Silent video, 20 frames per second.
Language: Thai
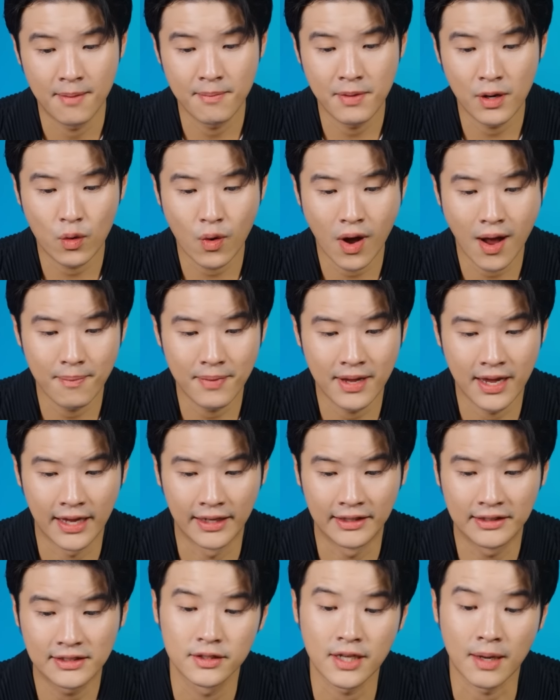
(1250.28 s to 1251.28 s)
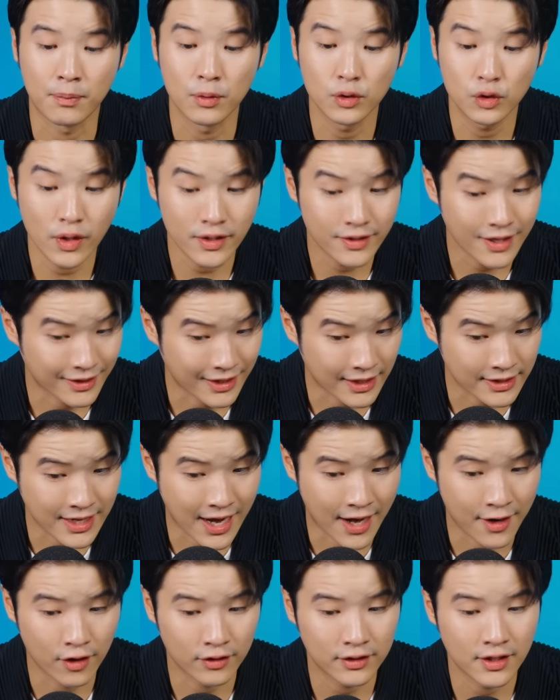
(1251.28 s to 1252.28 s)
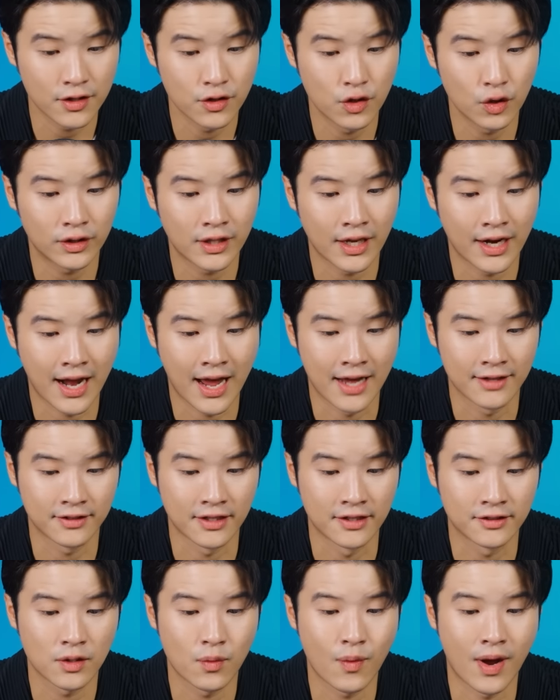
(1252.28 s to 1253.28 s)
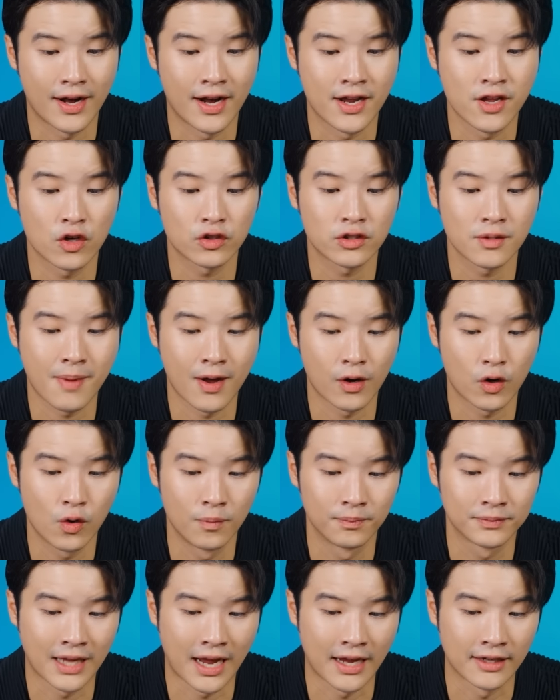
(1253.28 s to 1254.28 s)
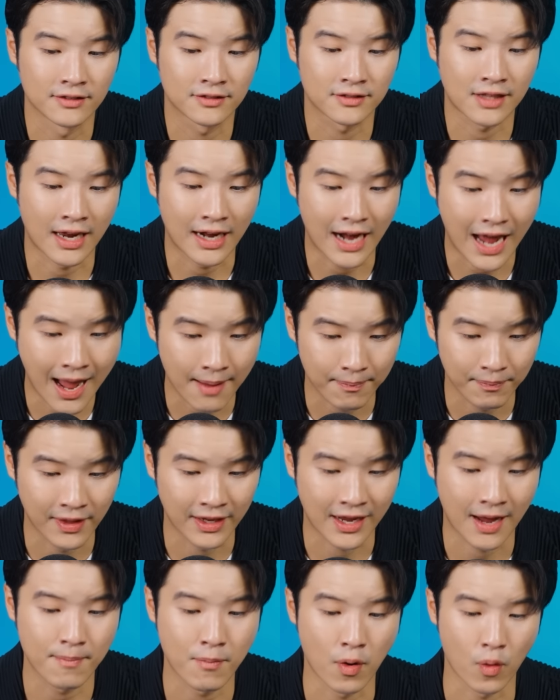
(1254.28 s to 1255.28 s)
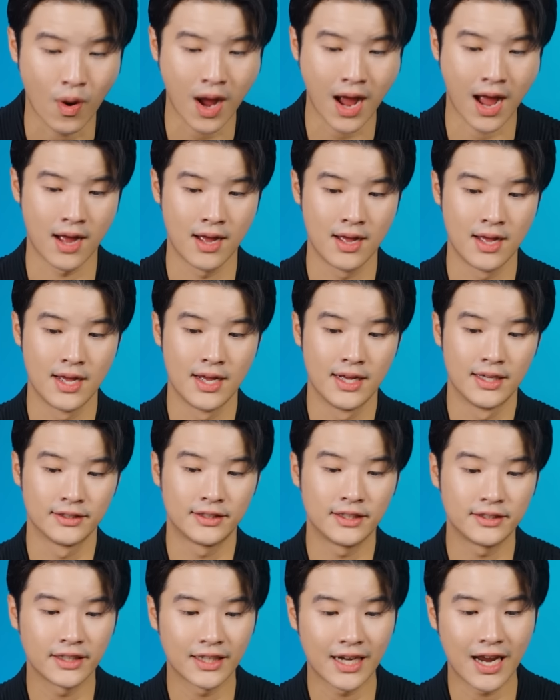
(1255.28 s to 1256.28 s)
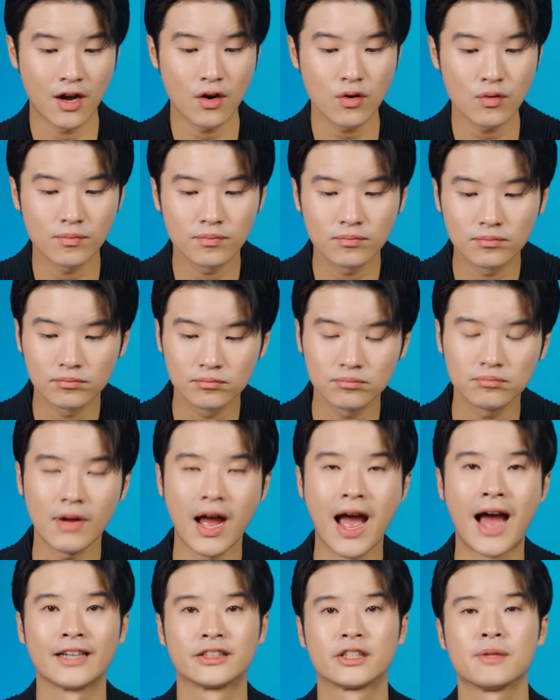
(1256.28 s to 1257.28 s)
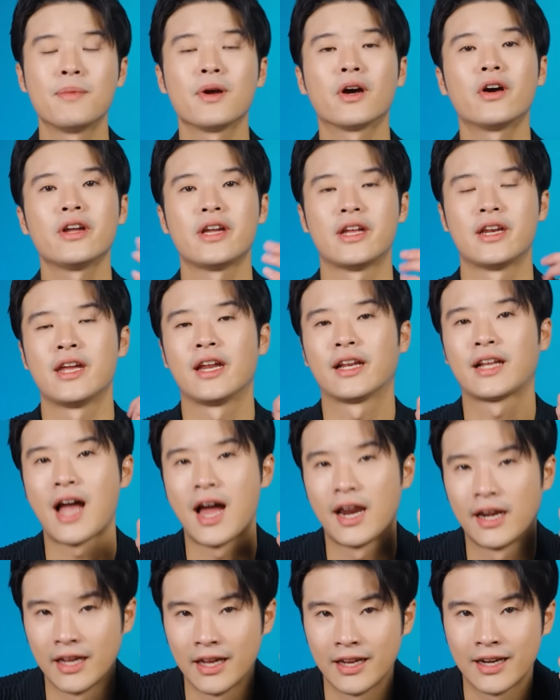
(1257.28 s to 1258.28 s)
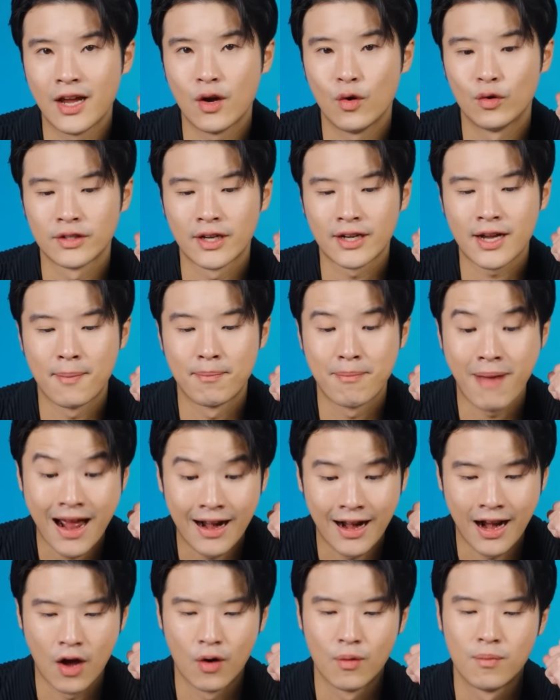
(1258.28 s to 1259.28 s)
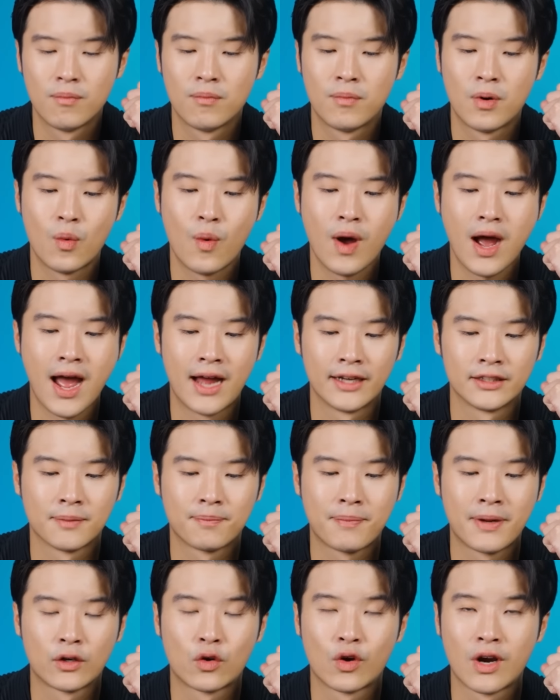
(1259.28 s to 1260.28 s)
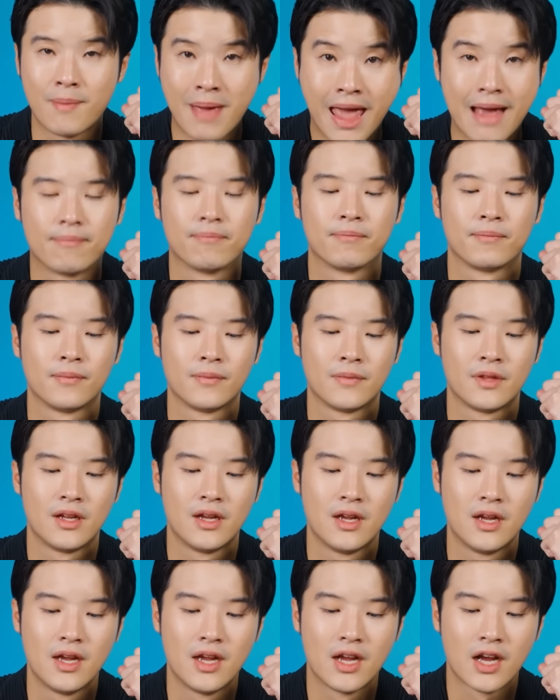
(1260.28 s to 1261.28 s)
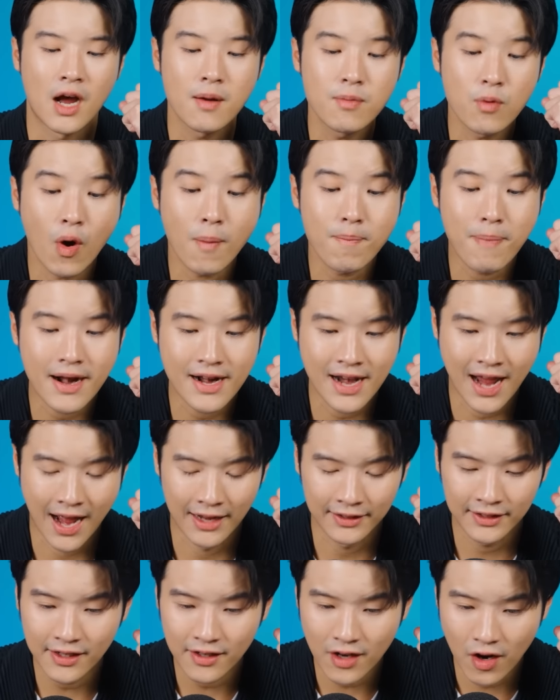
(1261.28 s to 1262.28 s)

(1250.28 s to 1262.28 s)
มีความเห็นจากผู้ช่วยศาสตราจารย์ดรยุทธนาศรีสวัสดิ์นายกสมาคมไทยสตาร์ทอัพนะครับบอกว่าจริงๆแล้วอาจจะไม่ค่อยเห็นเหตุการณ์นี้ในอุตสาหกรรมบ้านเราเพราะว่าอาจจะเป็นคนละแบบเขาบอกว่าปัญหาที่